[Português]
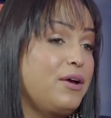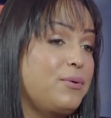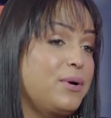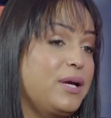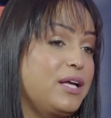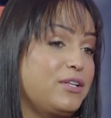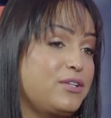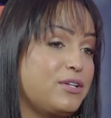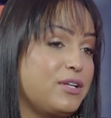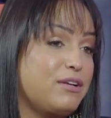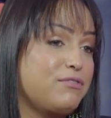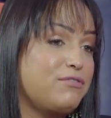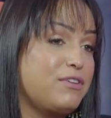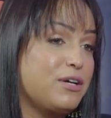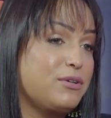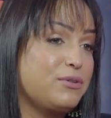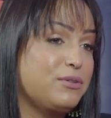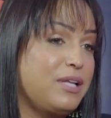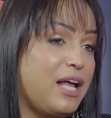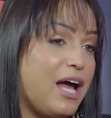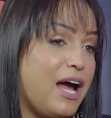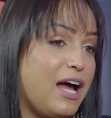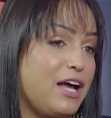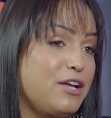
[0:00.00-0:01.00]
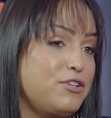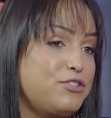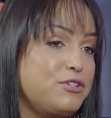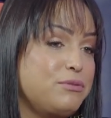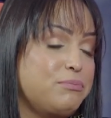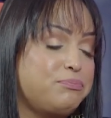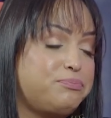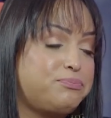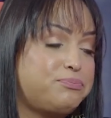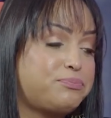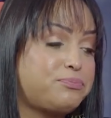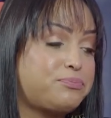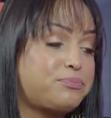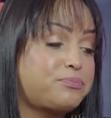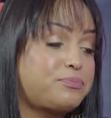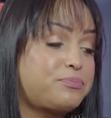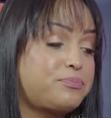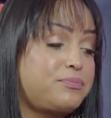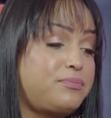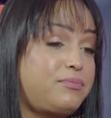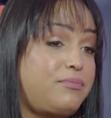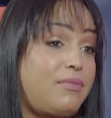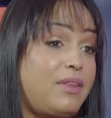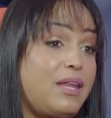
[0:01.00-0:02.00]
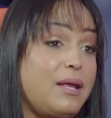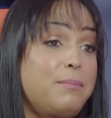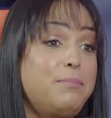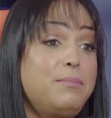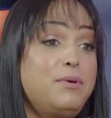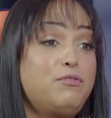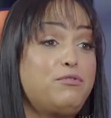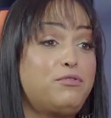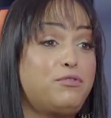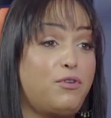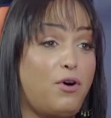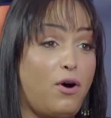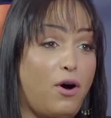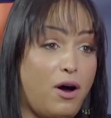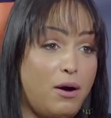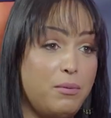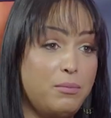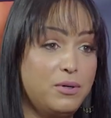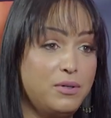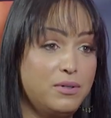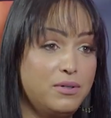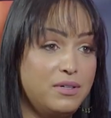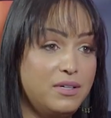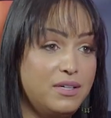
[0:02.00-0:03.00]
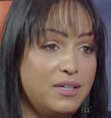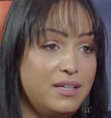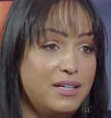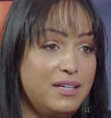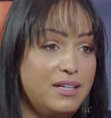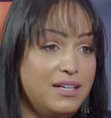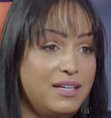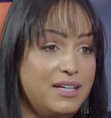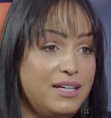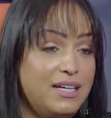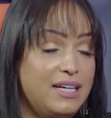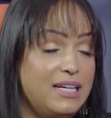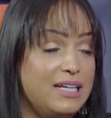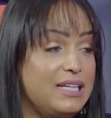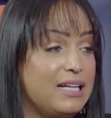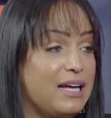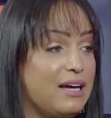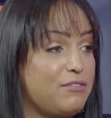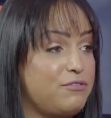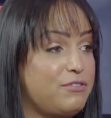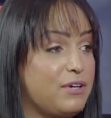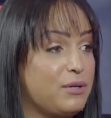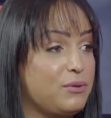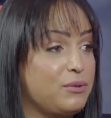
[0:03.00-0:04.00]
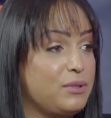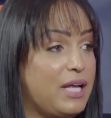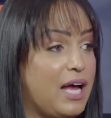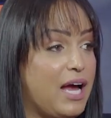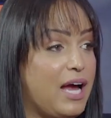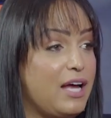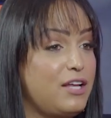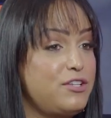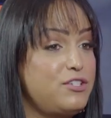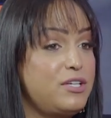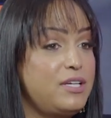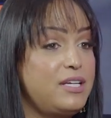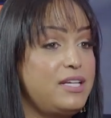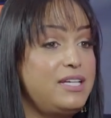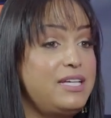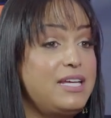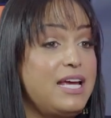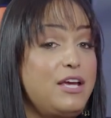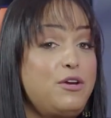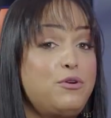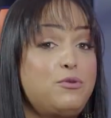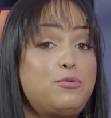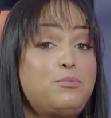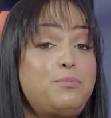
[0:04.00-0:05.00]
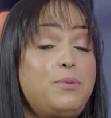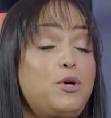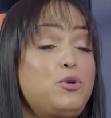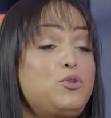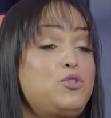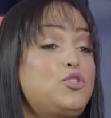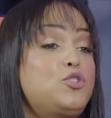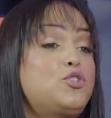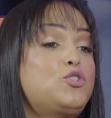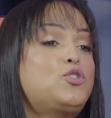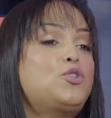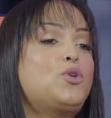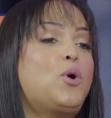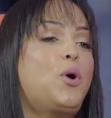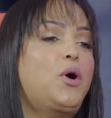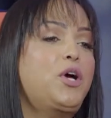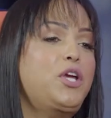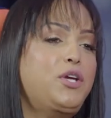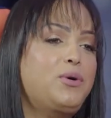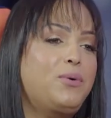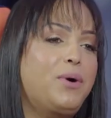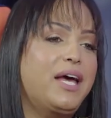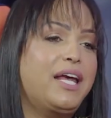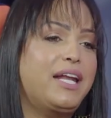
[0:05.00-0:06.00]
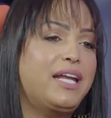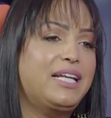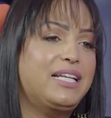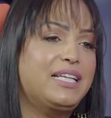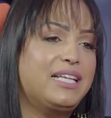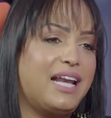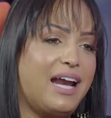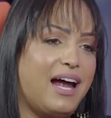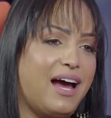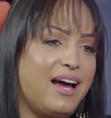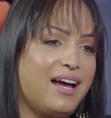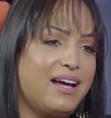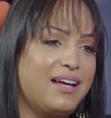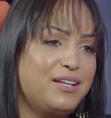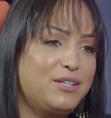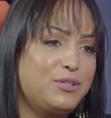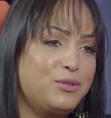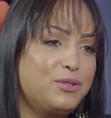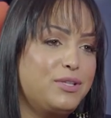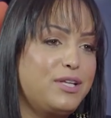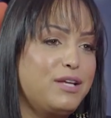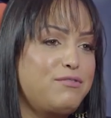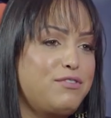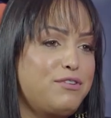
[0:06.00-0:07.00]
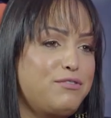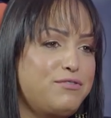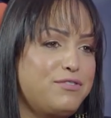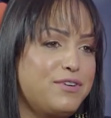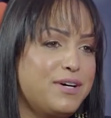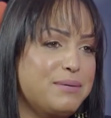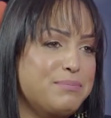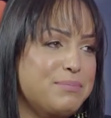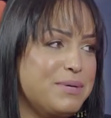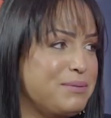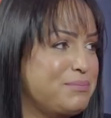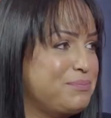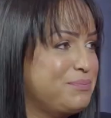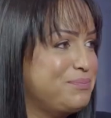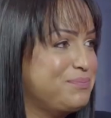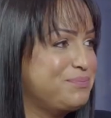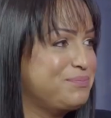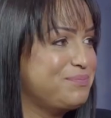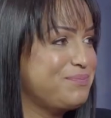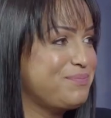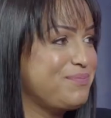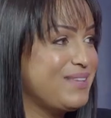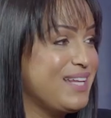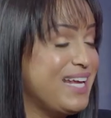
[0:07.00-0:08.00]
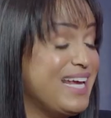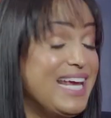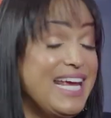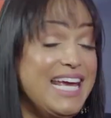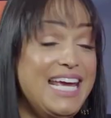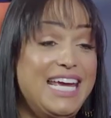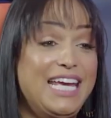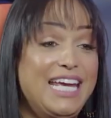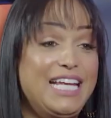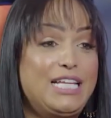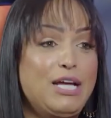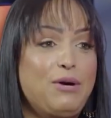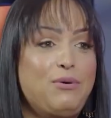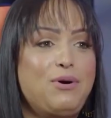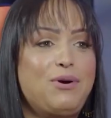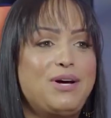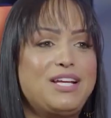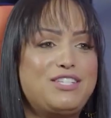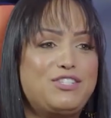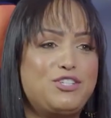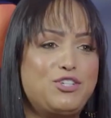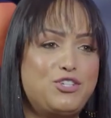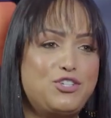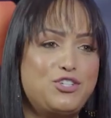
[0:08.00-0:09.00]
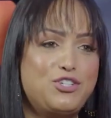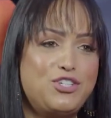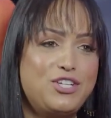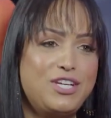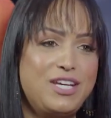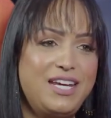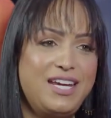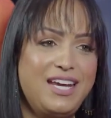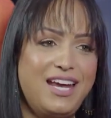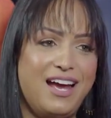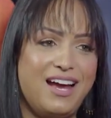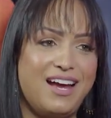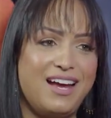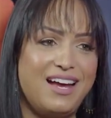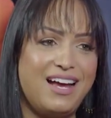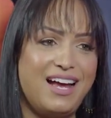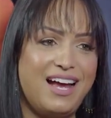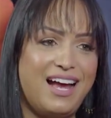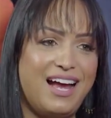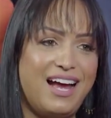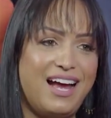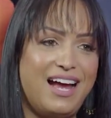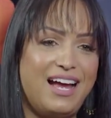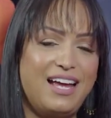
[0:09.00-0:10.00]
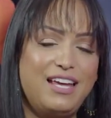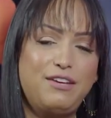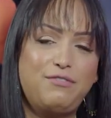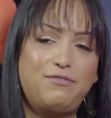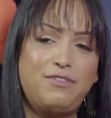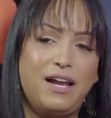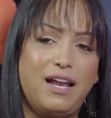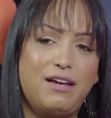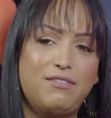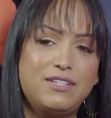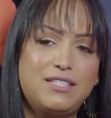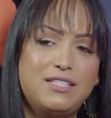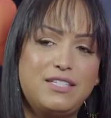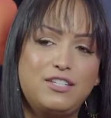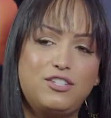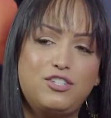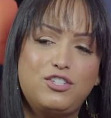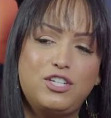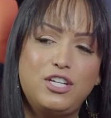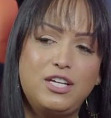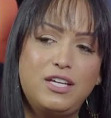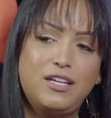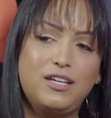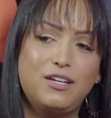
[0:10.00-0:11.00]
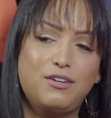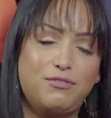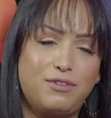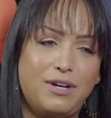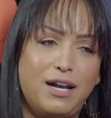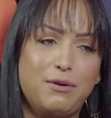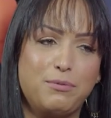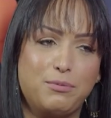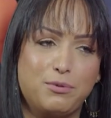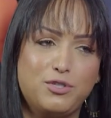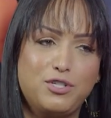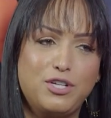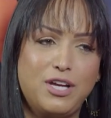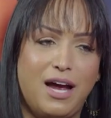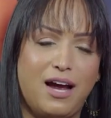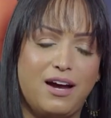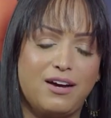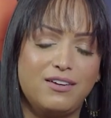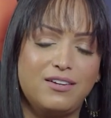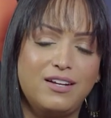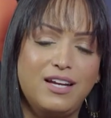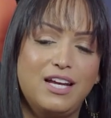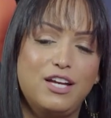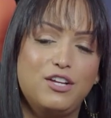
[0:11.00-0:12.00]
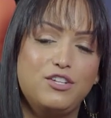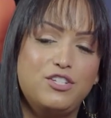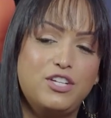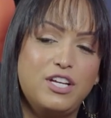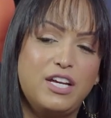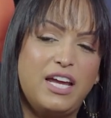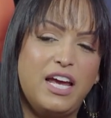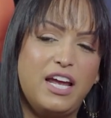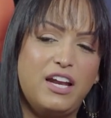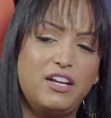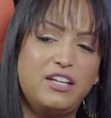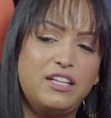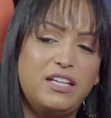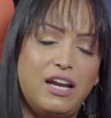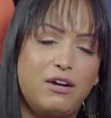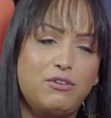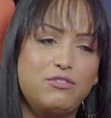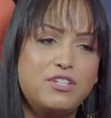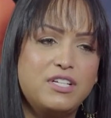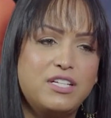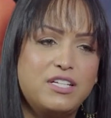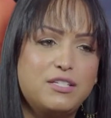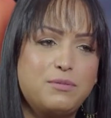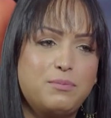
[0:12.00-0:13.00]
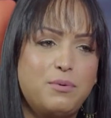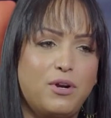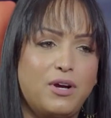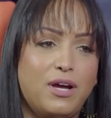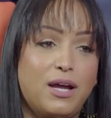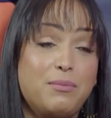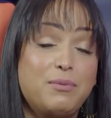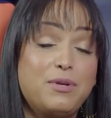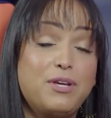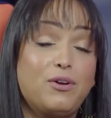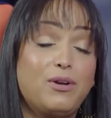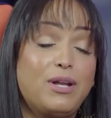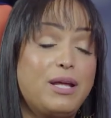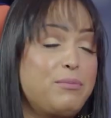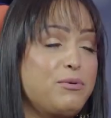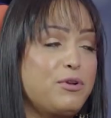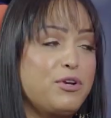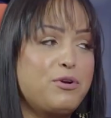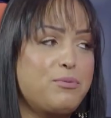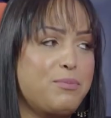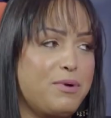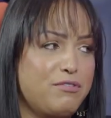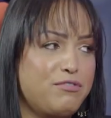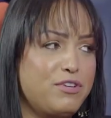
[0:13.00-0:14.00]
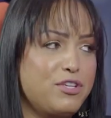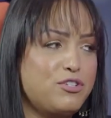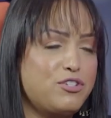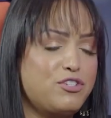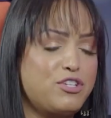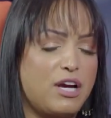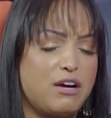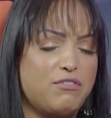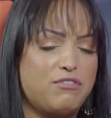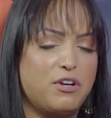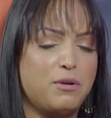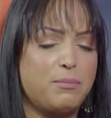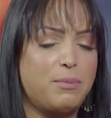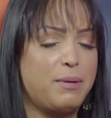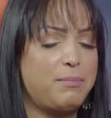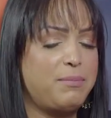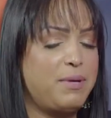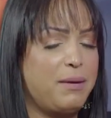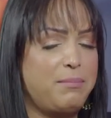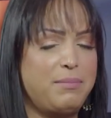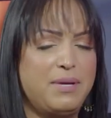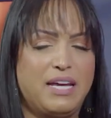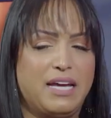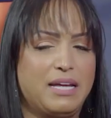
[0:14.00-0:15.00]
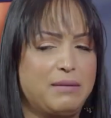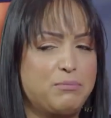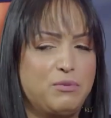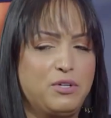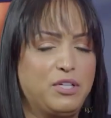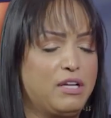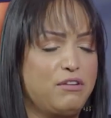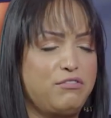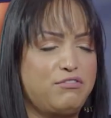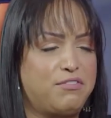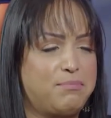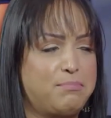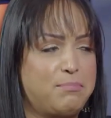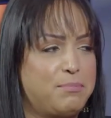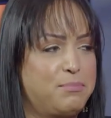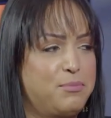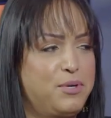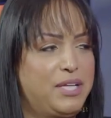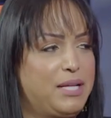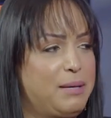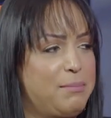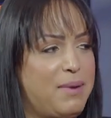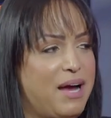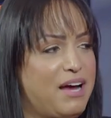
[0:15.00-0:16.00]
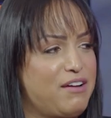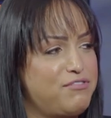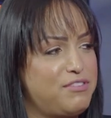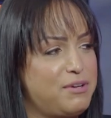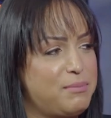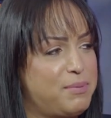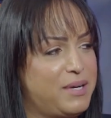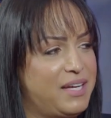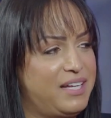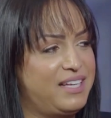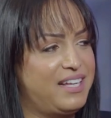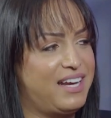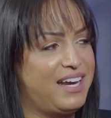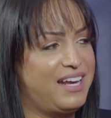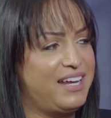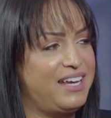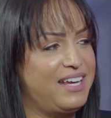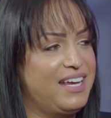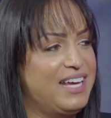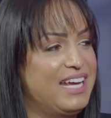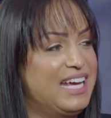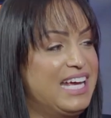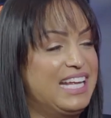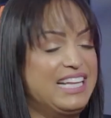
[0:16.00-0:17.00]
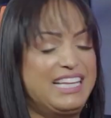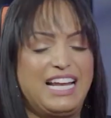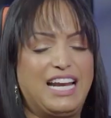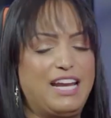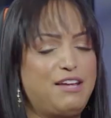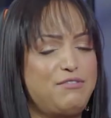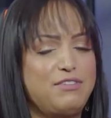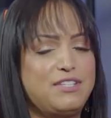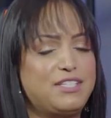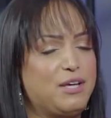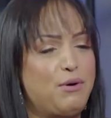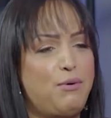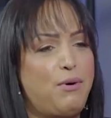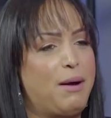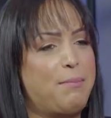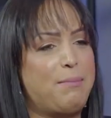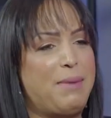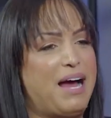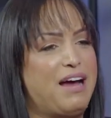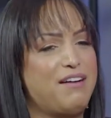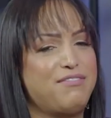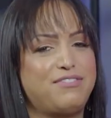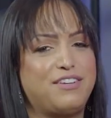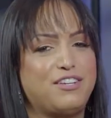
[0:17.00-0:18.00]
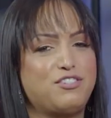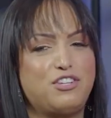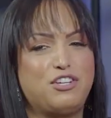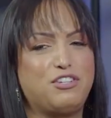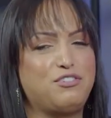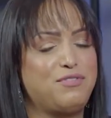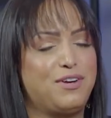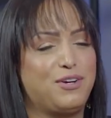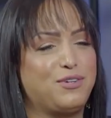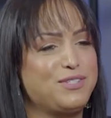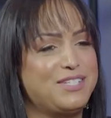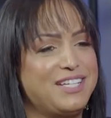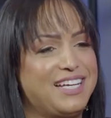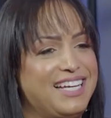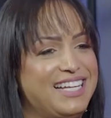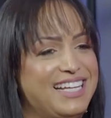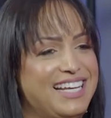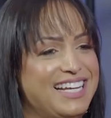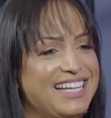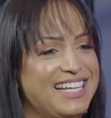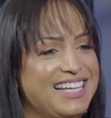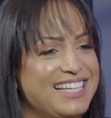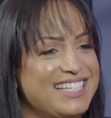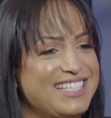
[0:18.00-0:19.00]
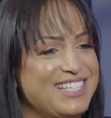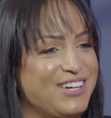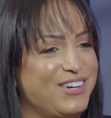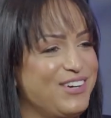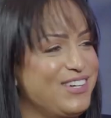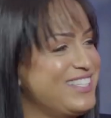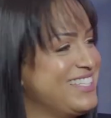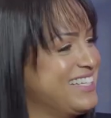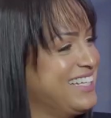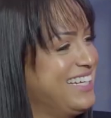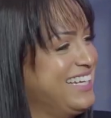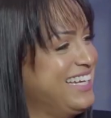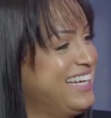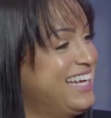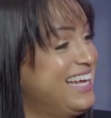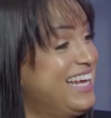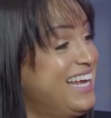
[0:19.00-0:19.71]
Eu entro na faculdade, me formo na faculdade, e aí o meu sonho era entrar no TV Fama. Ah, então eu assistia e falava assim, Ti, eu falava pro Tiago, Ti, quero entrar um dia nesse programa. E eu lembro que uma vez o Tiago falou pra minha amiga, é muita, muita máfia pra entrar aí. Televisão é máfia, a gente não vai conseguir entrar nesse negócio.